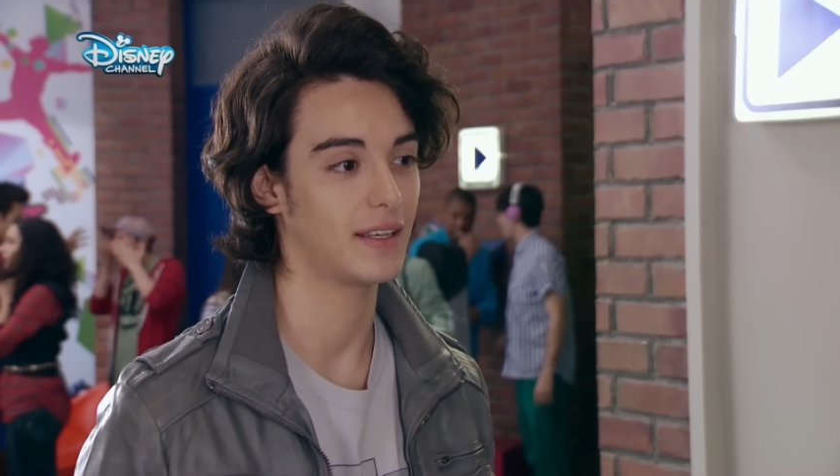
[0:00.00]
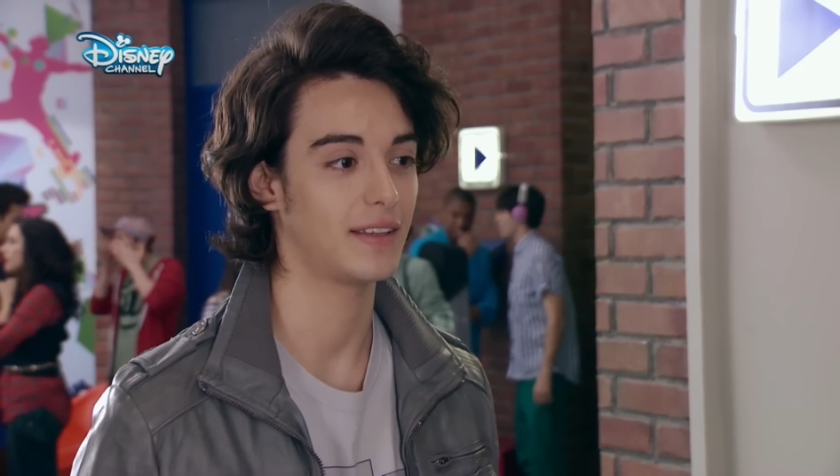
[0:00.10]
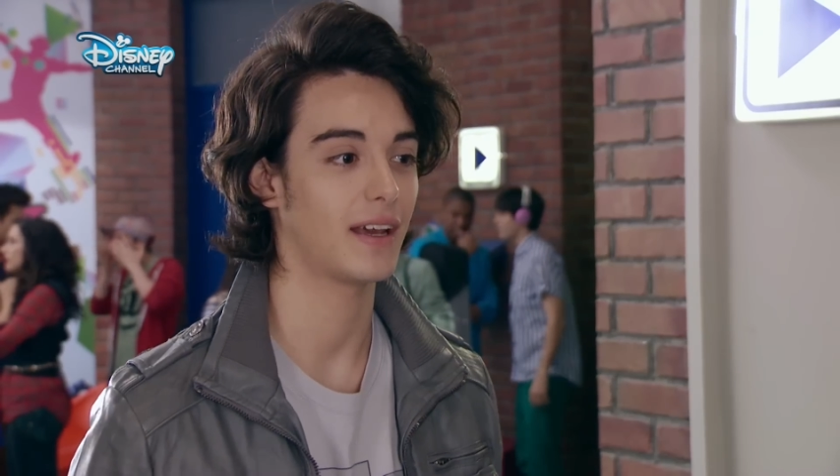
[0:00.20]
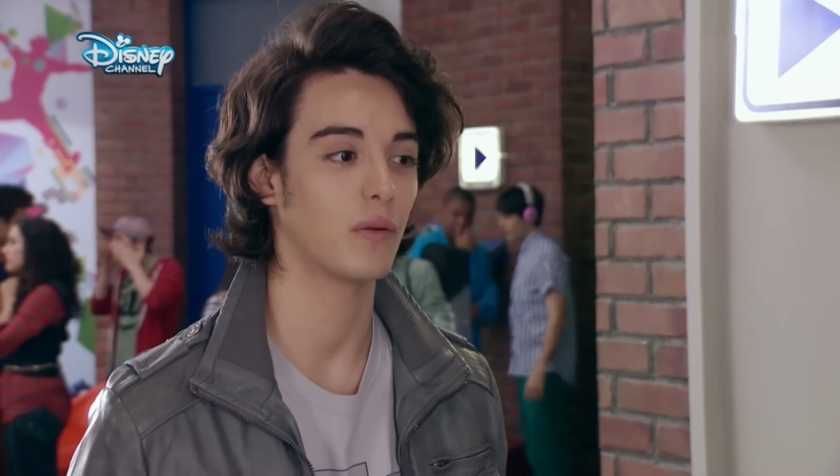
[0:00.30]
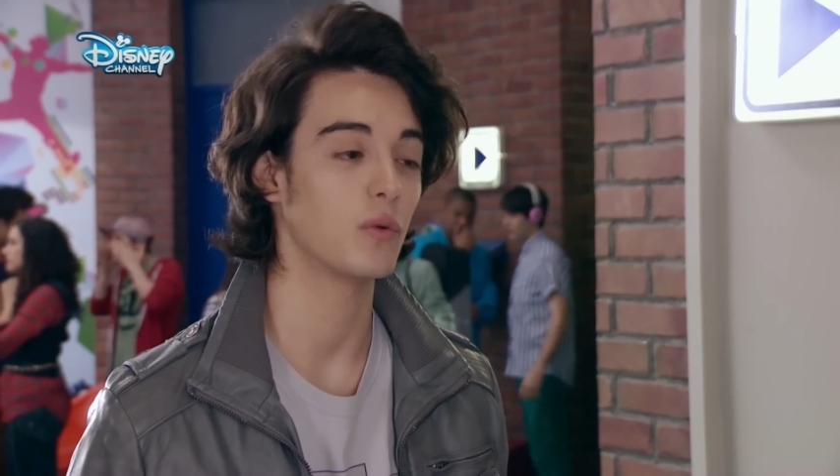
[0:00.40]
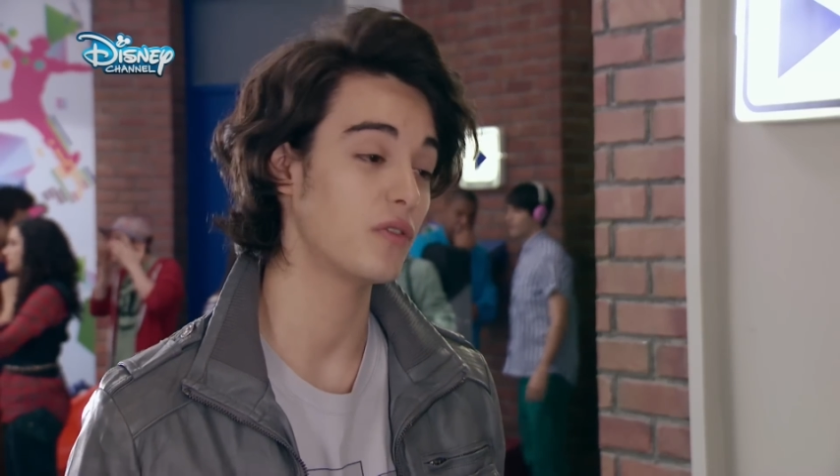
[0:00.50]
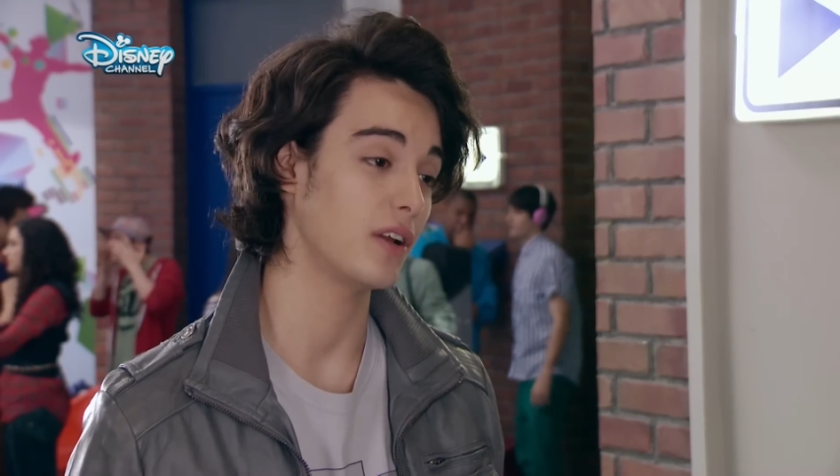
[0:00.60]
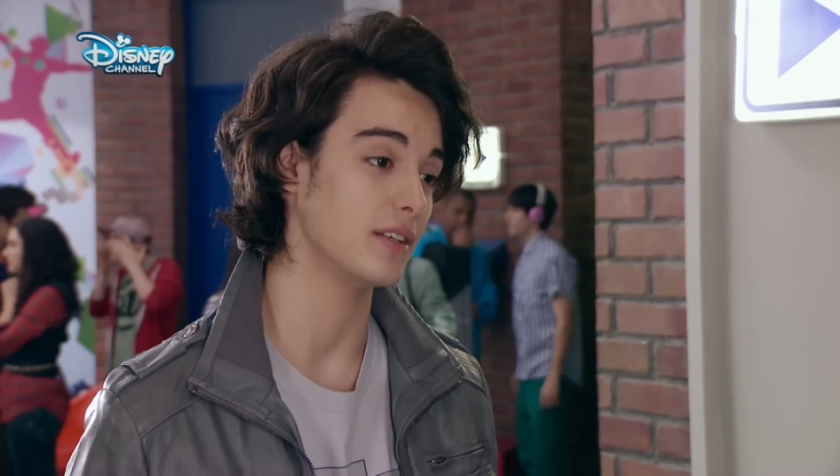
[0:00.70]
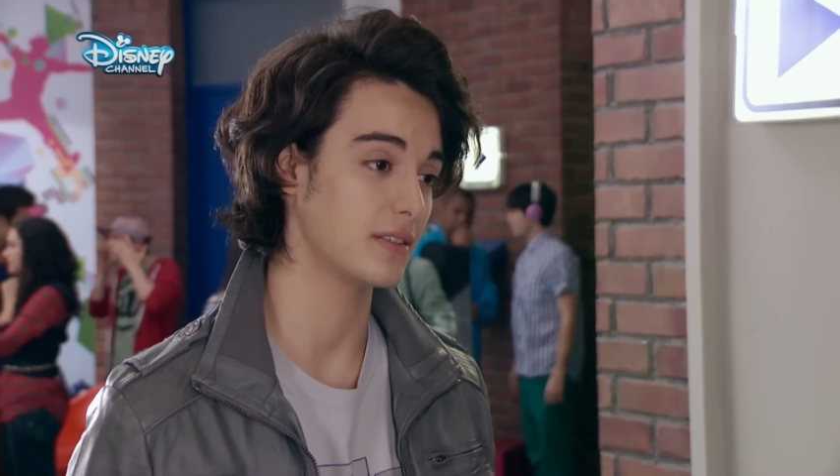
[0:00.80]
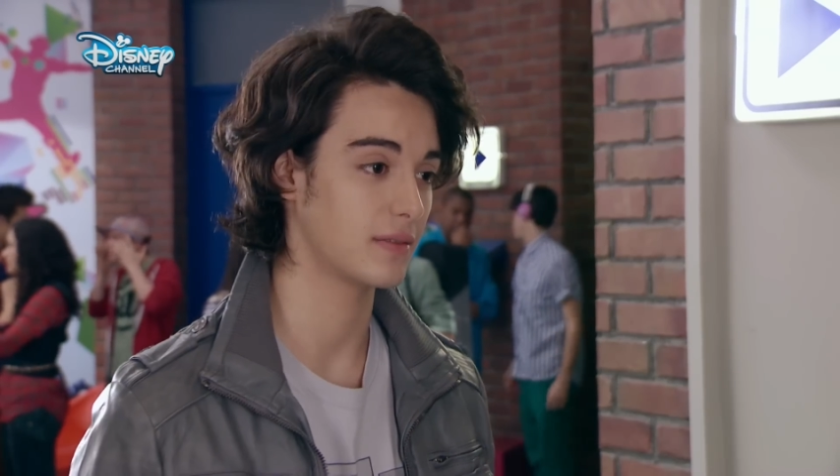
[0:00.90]
und dich
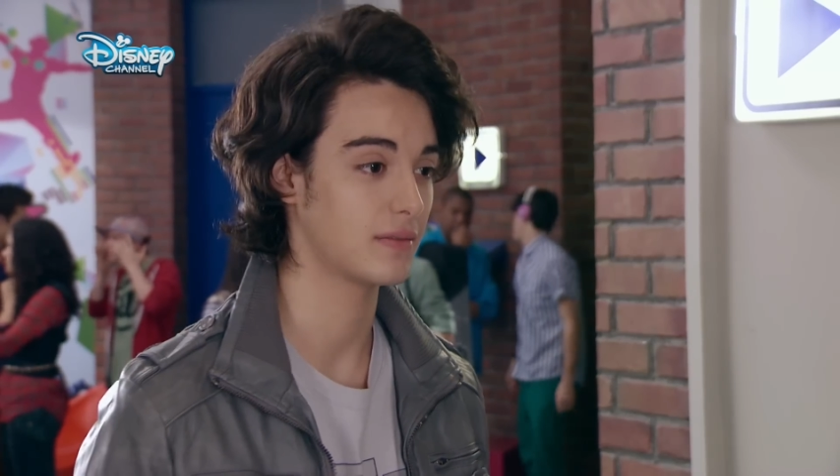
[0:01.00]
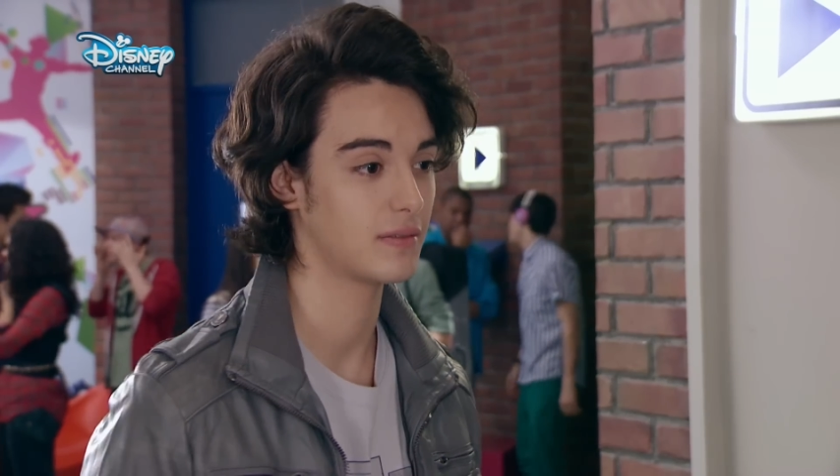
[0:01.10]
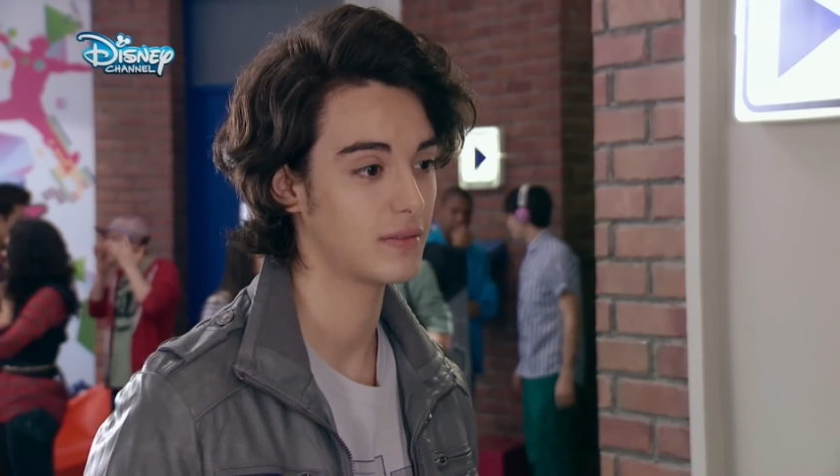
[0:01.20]
glücklich macht,